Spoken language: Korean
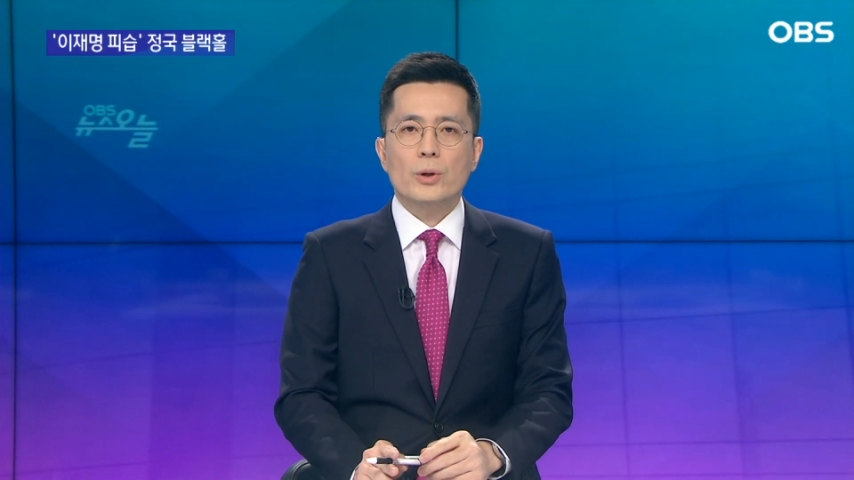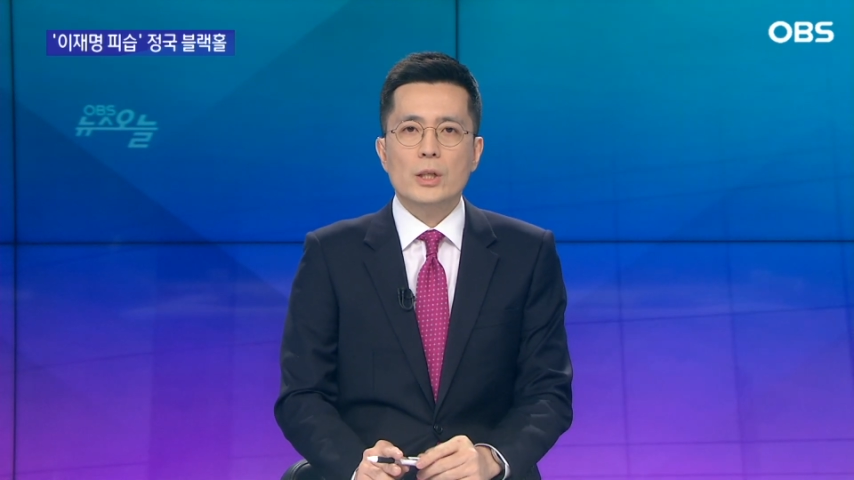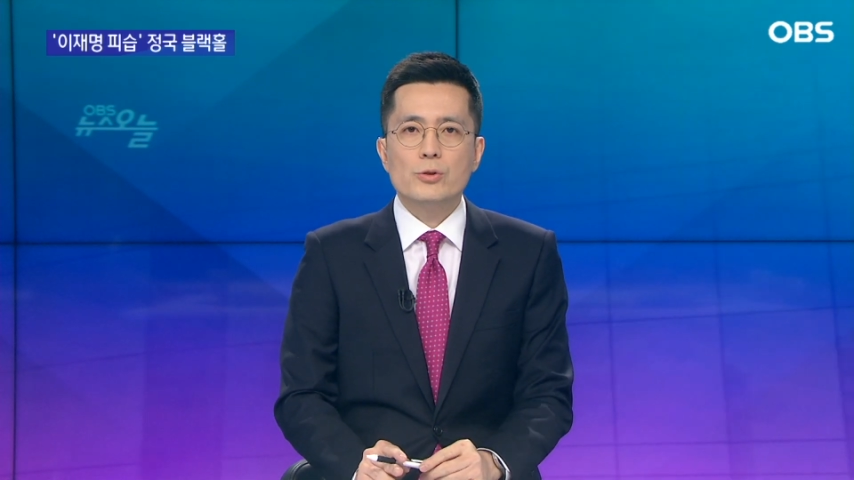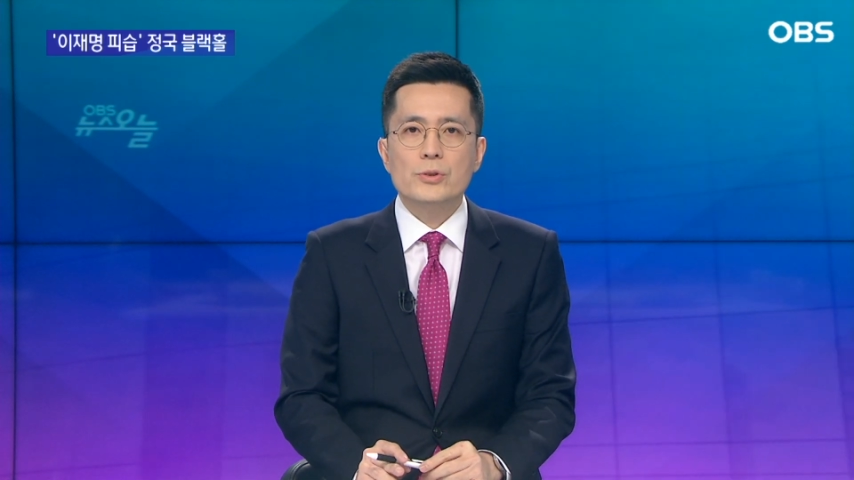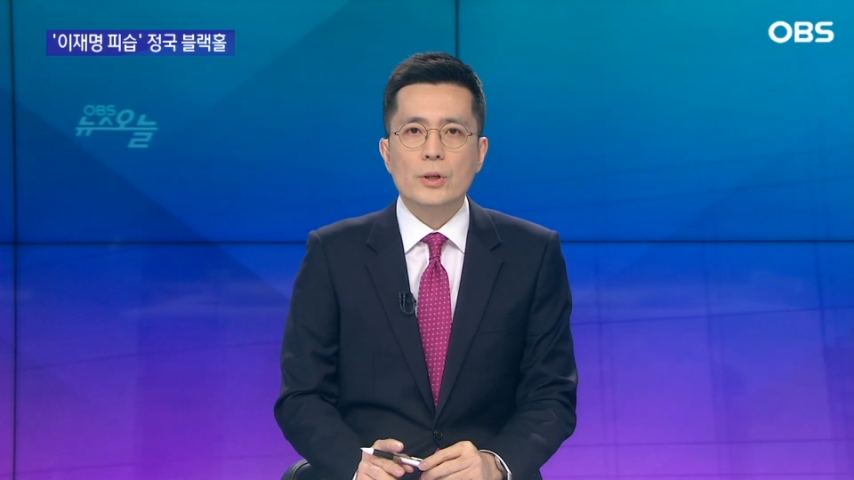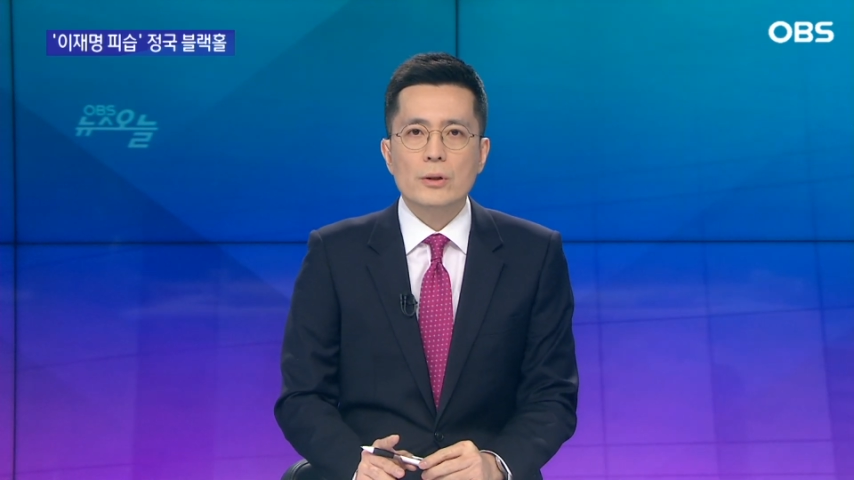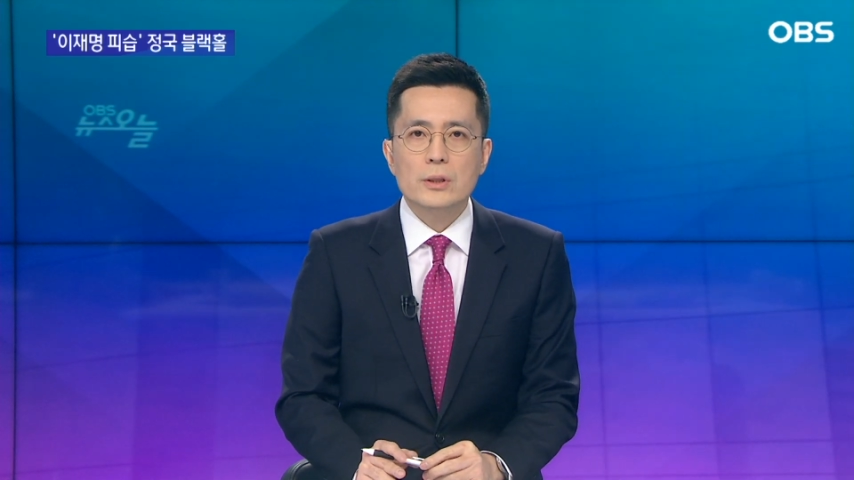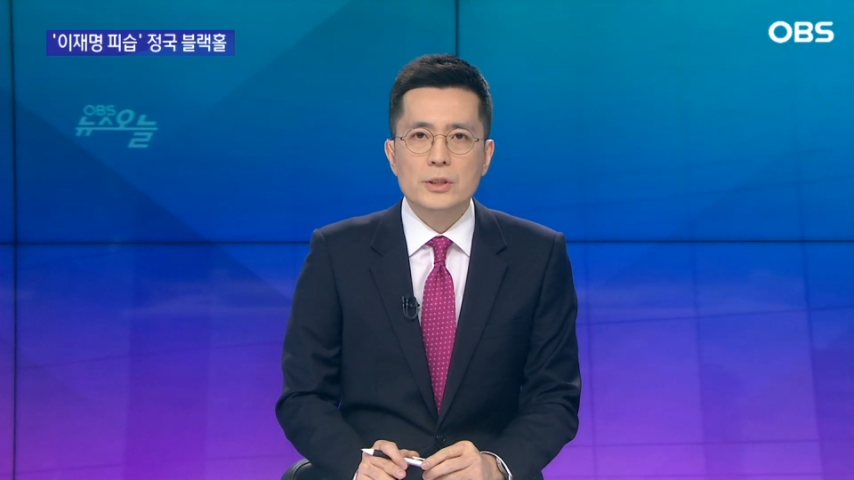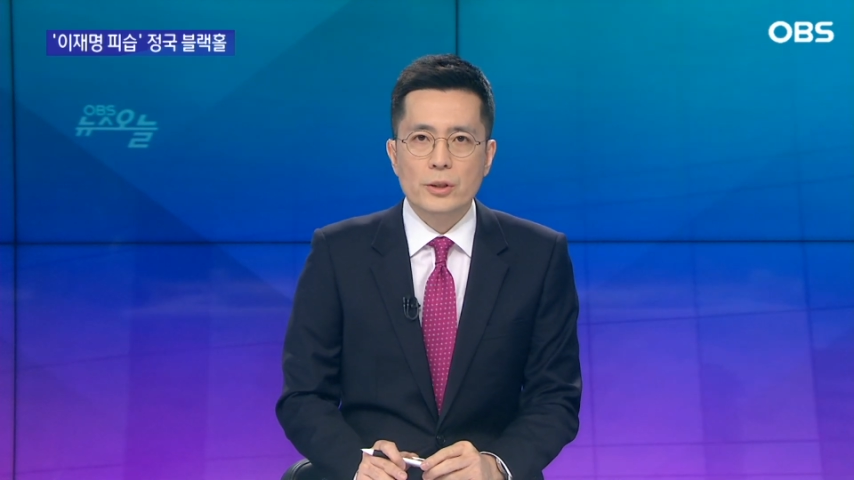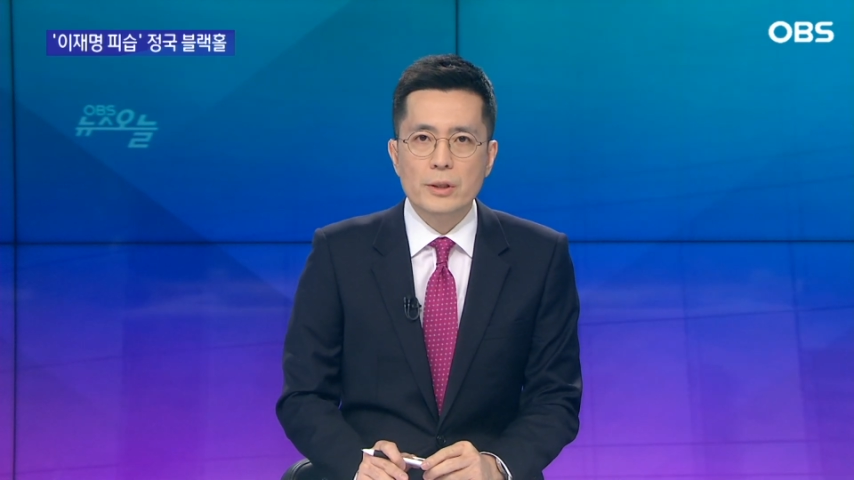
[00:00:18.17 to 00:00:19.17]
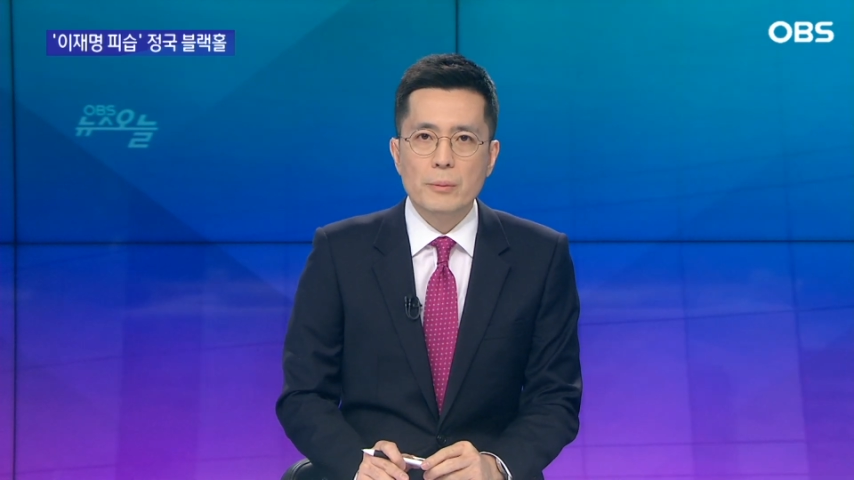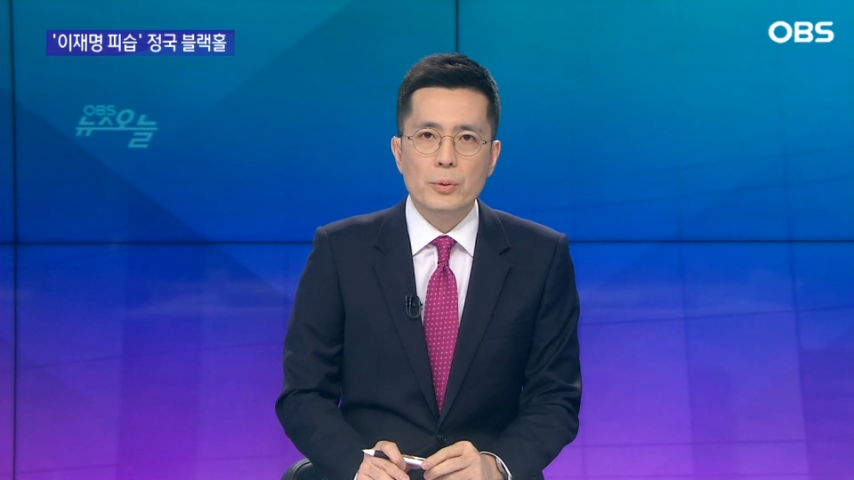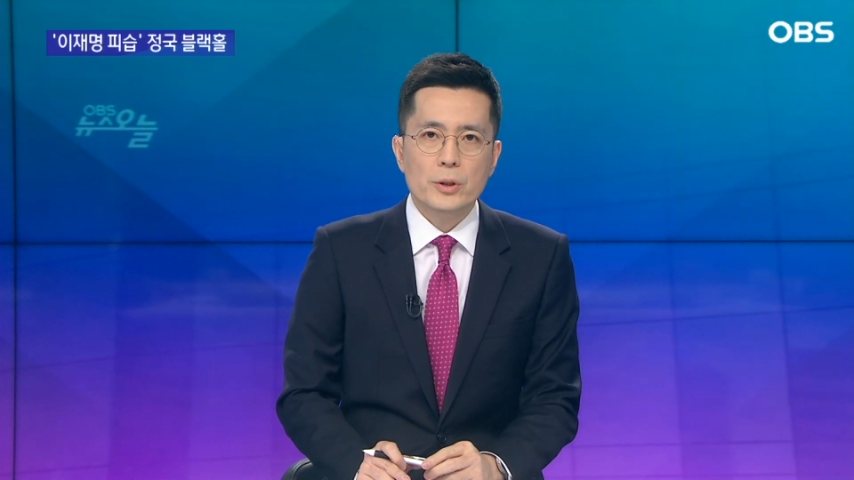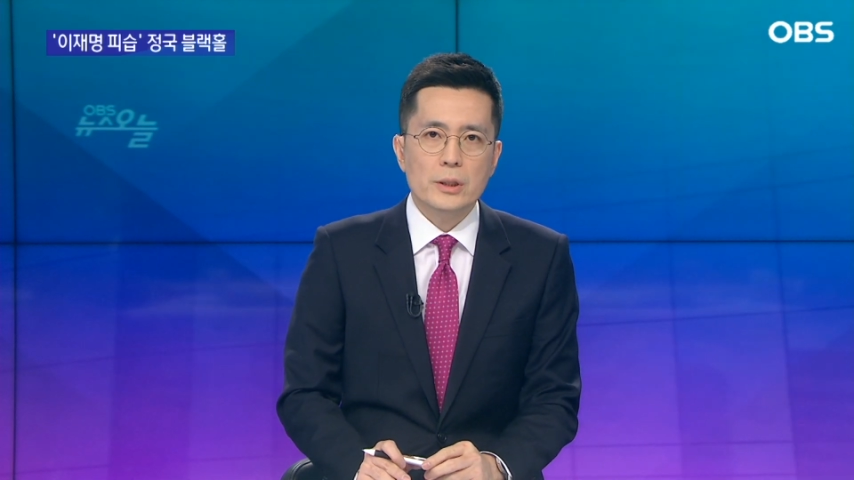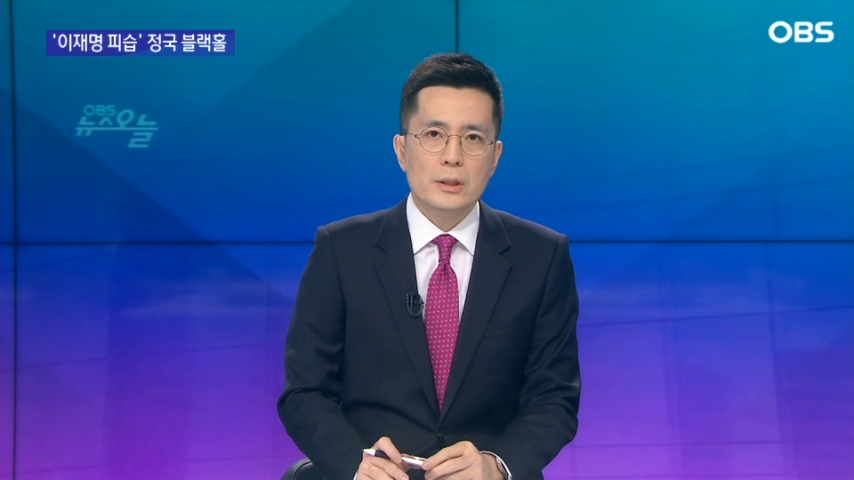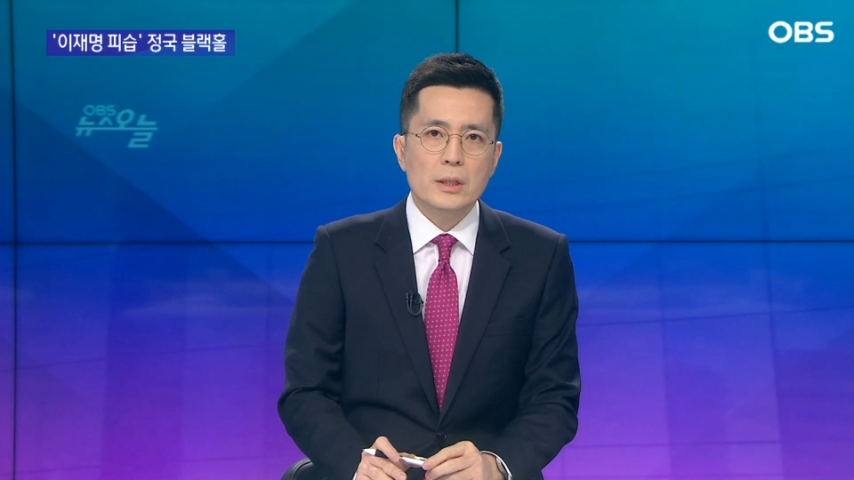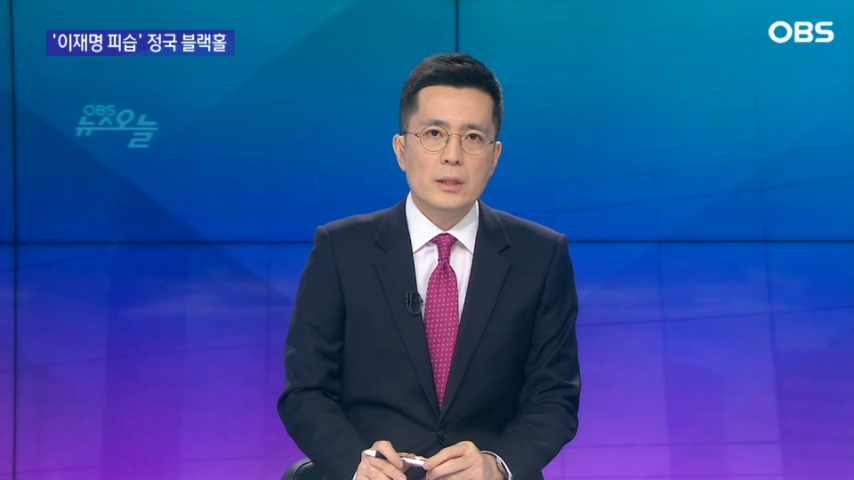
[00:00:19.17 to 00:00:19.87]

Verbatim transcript: 이준석 전 대표는